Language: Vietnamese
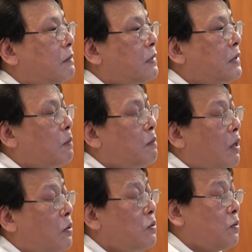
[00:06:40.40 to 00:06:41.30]
trong
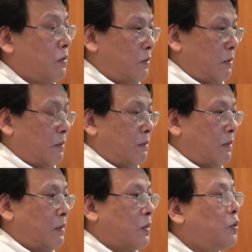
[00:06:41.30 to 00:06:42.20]
máu
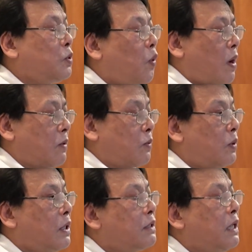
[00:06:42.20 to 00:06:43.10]
cứu chuộc của
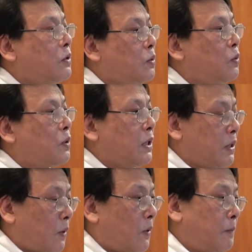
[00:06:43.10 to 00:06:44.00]
Đức Giêsu
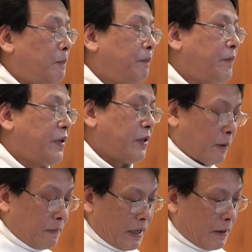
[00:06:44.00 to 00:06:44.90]
Kitô. Như
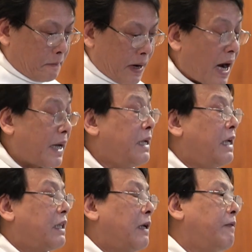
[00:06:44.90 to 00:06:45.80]
trong bài đọc 2,
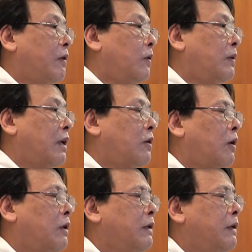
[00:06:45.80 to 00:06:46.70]
Thánh Phaolô đã
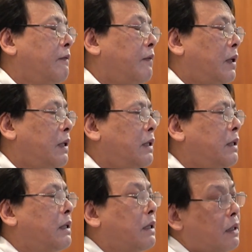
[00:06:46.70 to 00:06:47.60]
nói
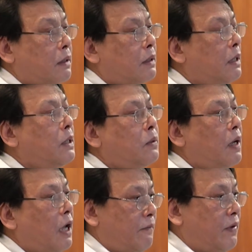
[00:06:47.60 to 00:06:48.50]
với ờ, tín hữu
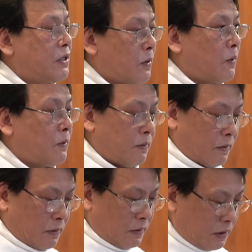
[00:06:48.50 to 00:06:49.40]
Epheso
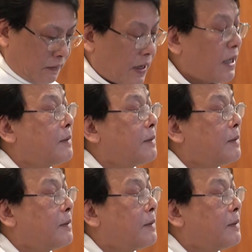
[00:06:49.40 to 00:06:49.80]
như vậy.